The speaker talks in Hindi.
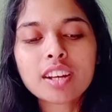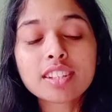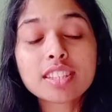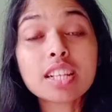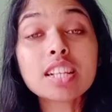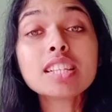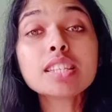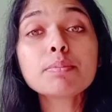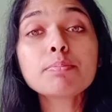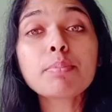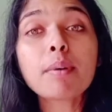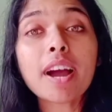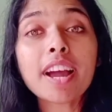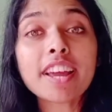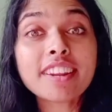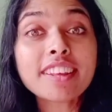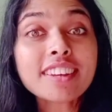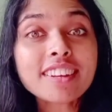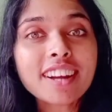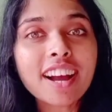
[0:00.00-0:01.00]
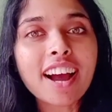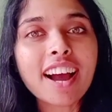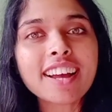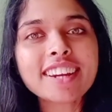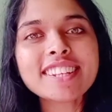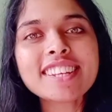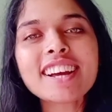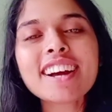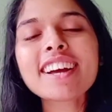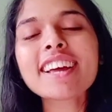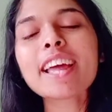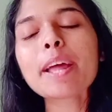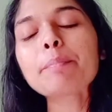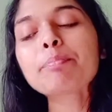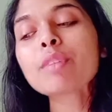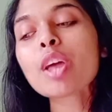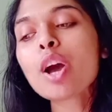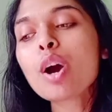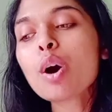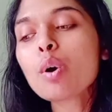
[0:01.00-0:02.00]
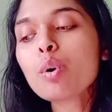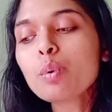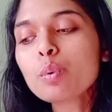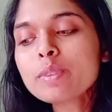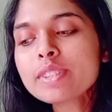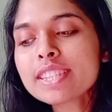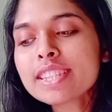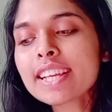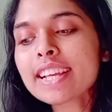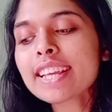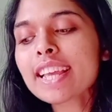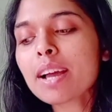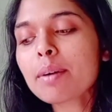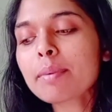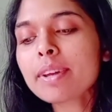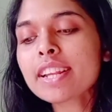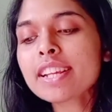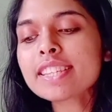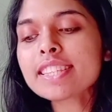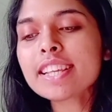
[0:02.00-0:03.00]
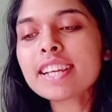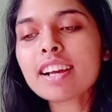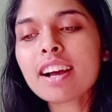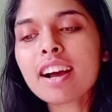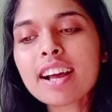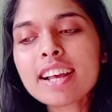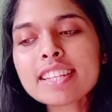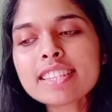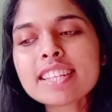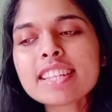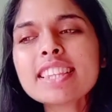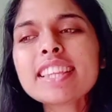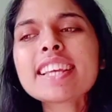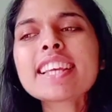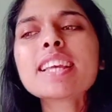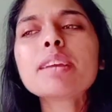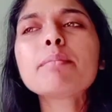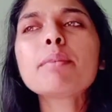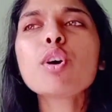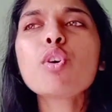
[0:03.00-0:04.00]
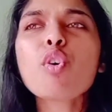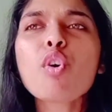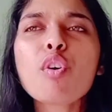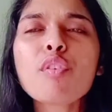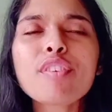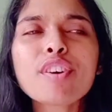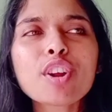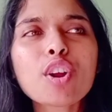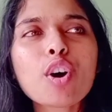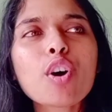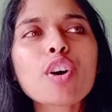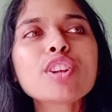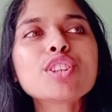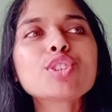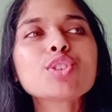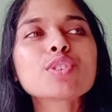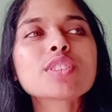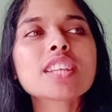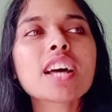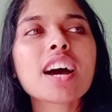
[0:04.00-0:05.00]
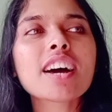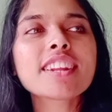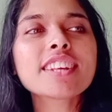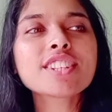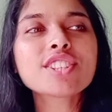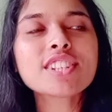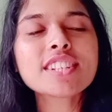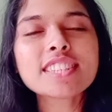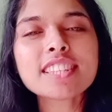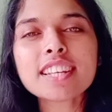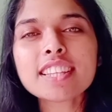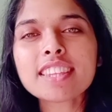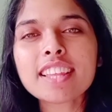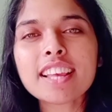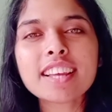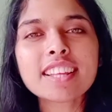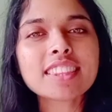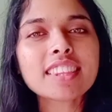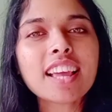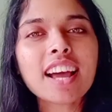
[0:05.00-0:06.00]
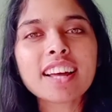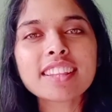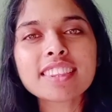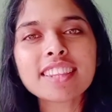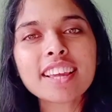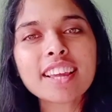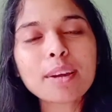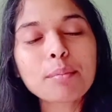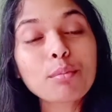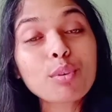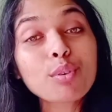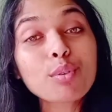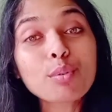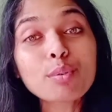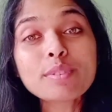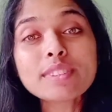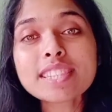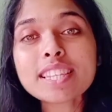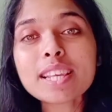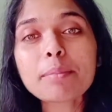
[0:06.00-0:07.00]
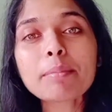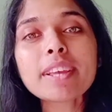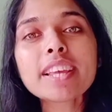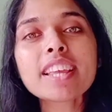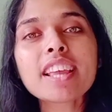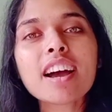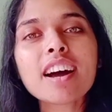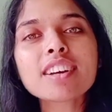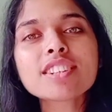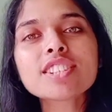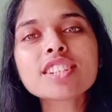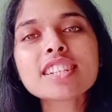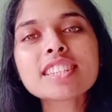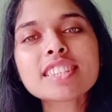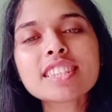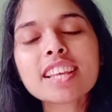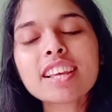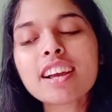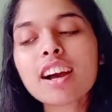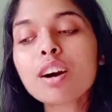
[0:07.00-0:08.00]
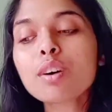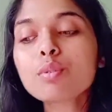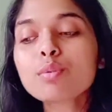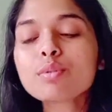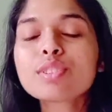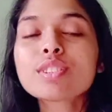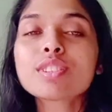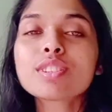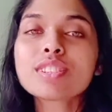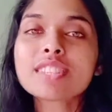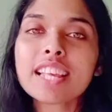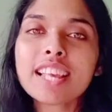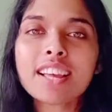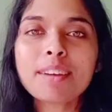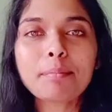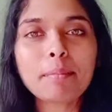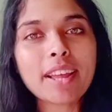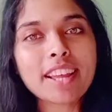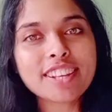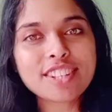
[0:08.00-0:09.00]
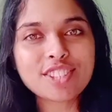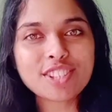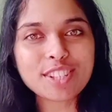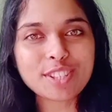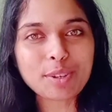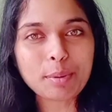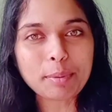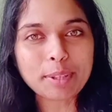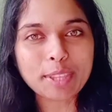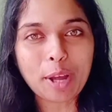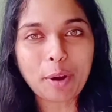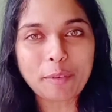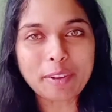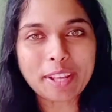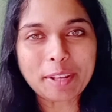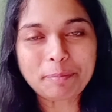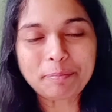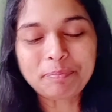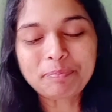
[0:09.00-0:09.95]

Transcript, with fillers: इंस्पायरिंग कहानियाँ हैं उनसे क्या मैंने सीखा है ज़िंदगी में ओवरऑल जो सारे चीज़ें देखते आते हैं हम लोग उनसे भी क्या चीज़ सीखा उससे मैं इस चीज़ को बताऊंगी